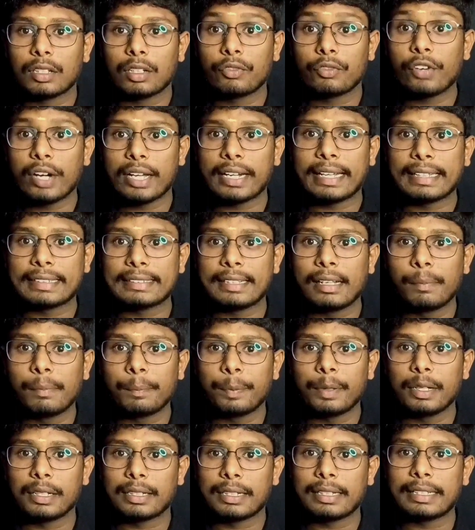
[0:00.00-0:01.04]
ஃபார்
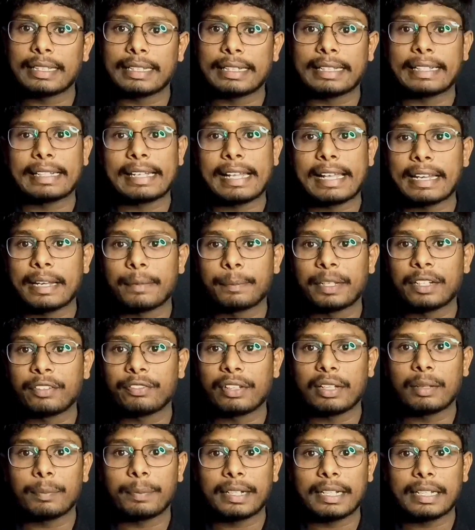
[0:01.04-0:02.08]
எக்ஸாம்பிளுக்கு இதை நீங்கள் நிறைய பேர்
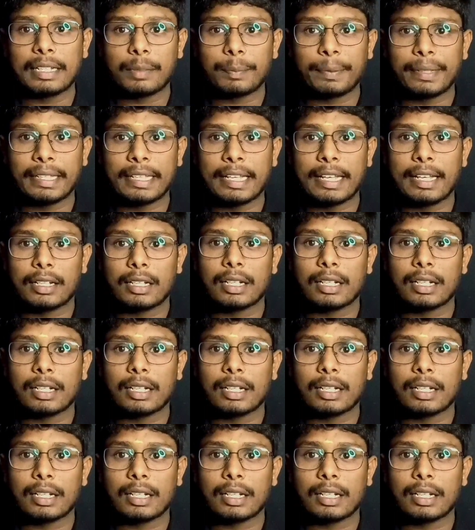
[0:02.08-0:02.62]
ஃபீல் பண்ணியிருப்பீங்க